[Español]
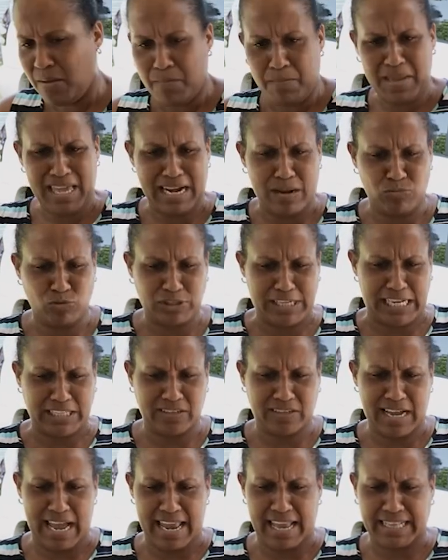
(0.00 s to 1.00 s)
Mira, muchacho,
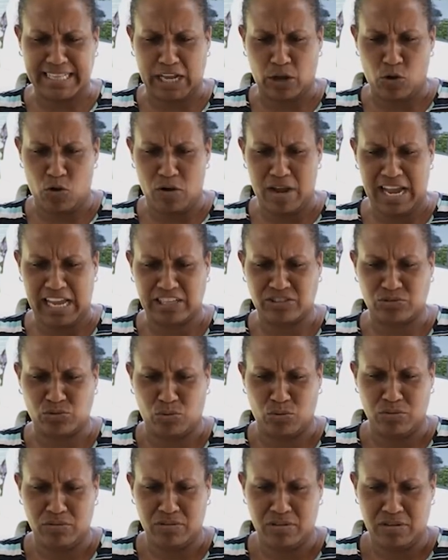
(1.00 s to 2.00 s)
cállate con
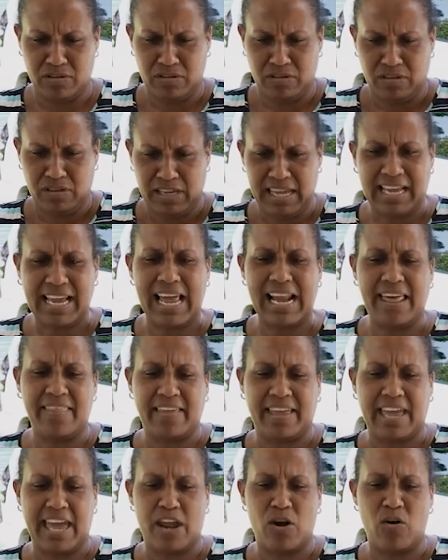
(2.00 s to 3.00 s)
eso. ¿Y qué
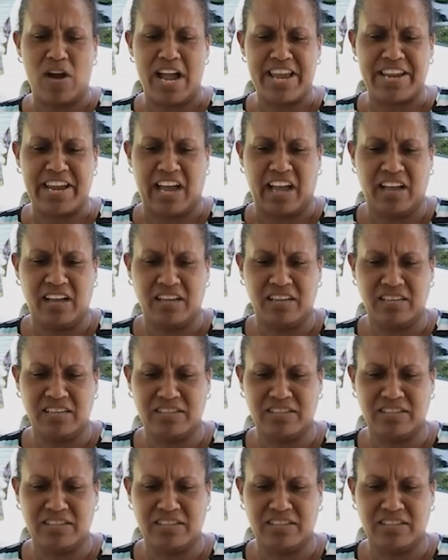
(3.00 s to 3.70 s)
le dijeron allá?